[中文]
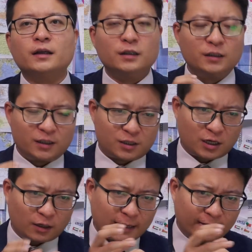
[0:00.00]
一定是
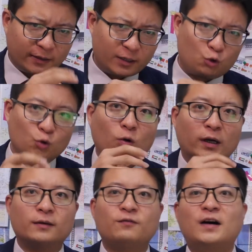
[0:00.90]
要看内循
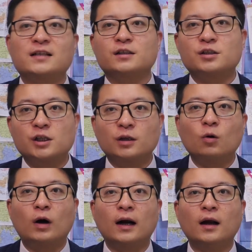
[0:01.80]
环的发展情
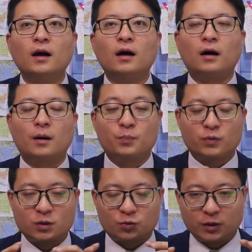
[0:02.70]
况，而
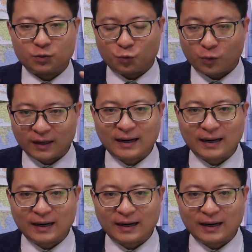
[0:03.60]
不是说原